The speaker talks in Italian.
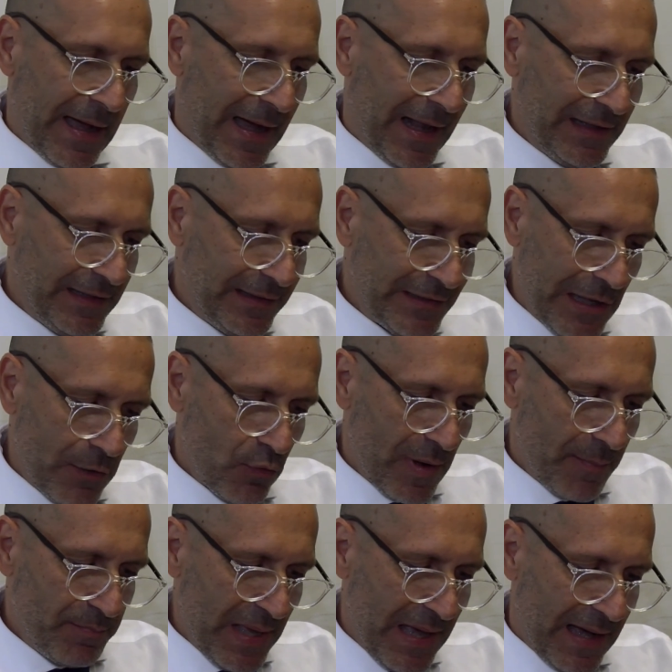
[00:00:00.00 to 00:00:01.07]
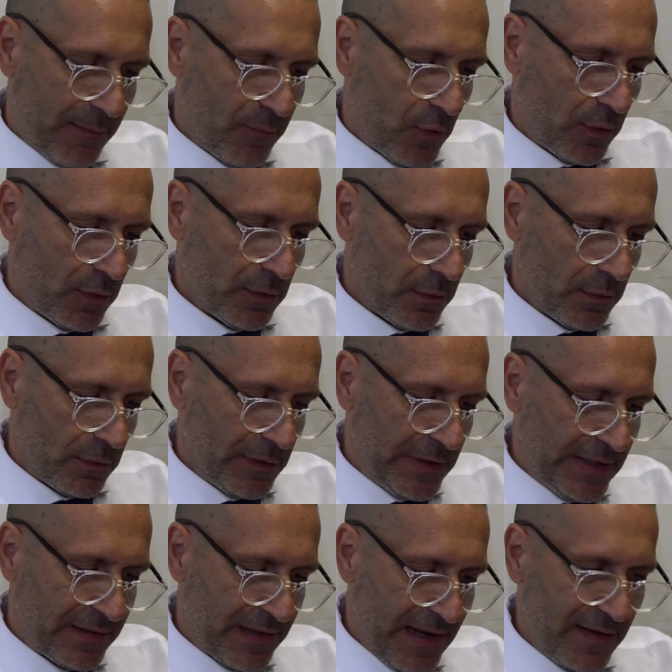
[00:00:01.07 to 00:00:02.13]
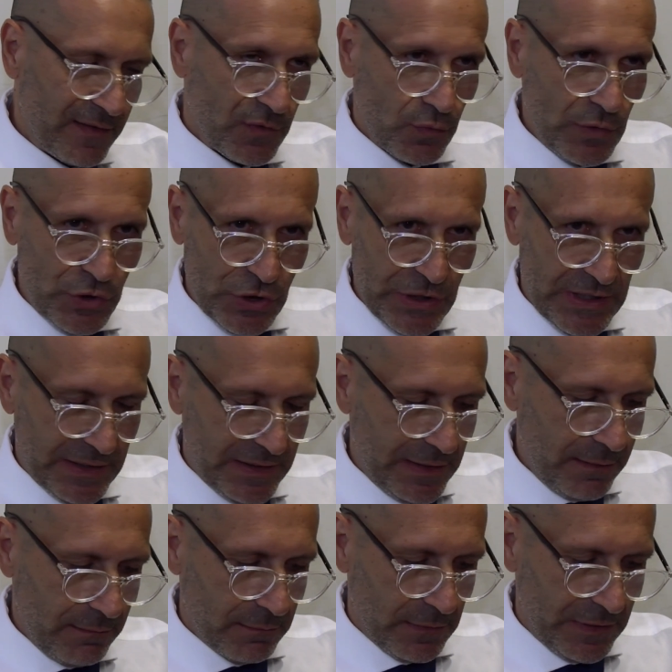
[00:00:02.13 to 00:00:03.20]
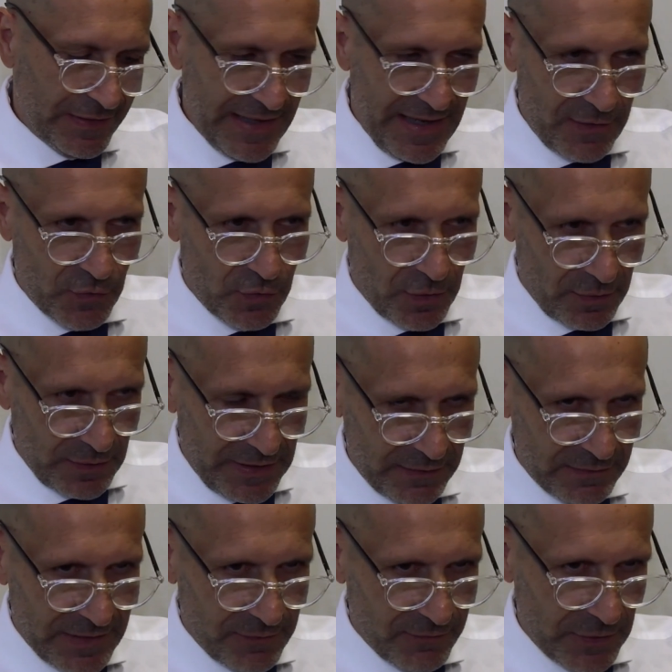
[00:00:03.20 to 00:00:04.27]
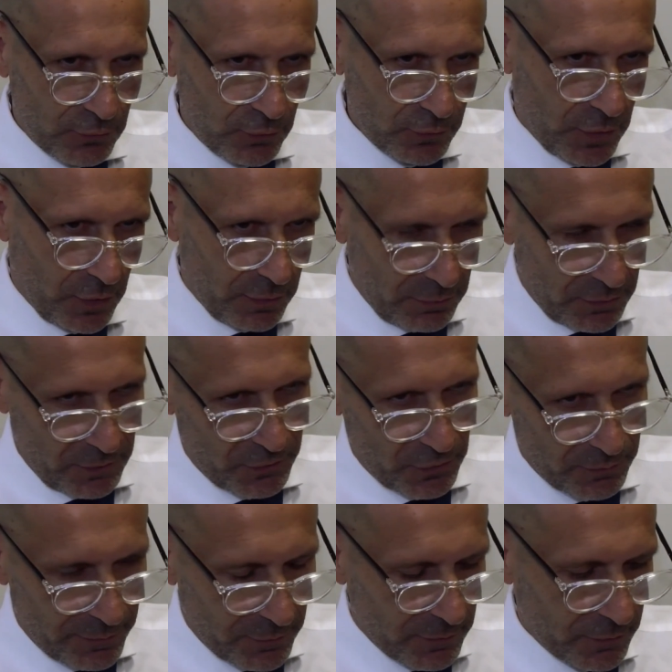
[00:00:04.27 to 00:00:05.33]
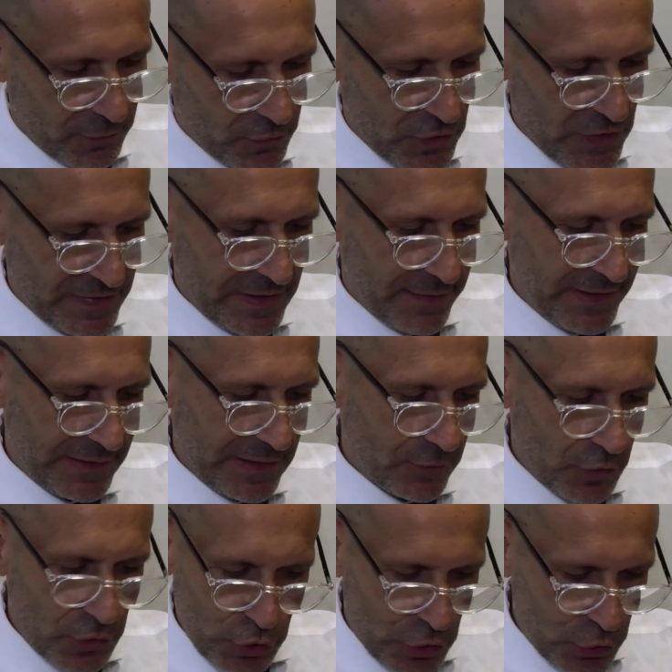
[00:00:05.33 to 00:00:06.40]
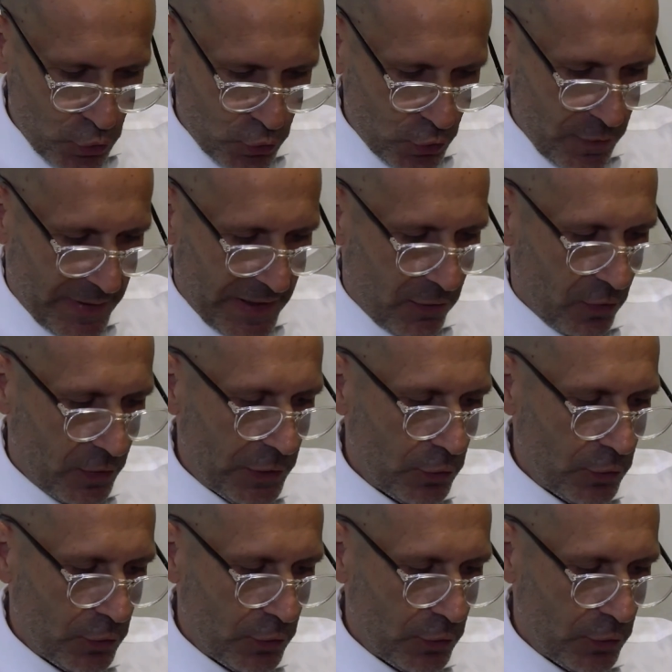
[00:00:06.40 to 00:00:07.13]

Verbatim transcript: All'interno abbiamo eh, i tre suicidi, il terzo è intervenuto su, successivamente al 12 giugno, ma l'ho